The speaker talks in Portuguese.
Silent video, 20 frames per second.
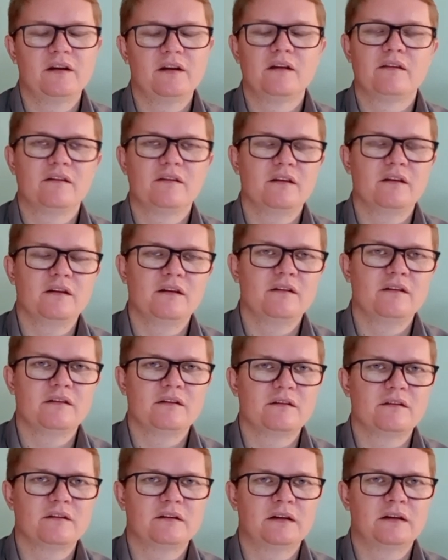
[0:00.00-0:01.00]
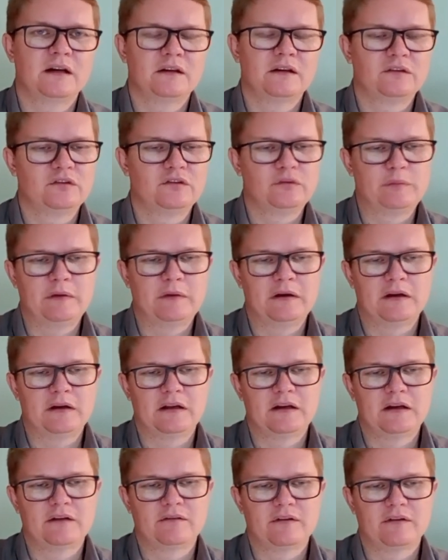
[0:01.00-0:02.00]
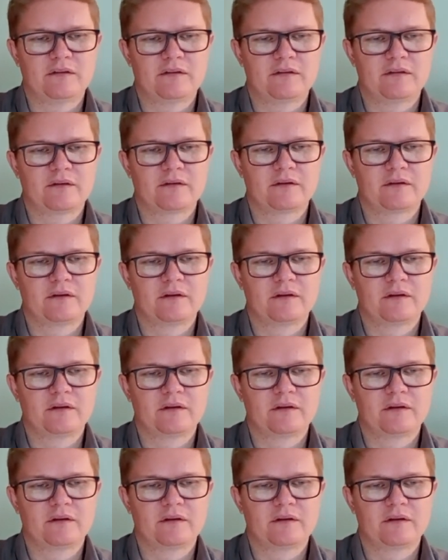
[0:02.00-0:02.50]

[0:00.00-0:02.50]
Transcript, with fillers: sem necessidade de palavras,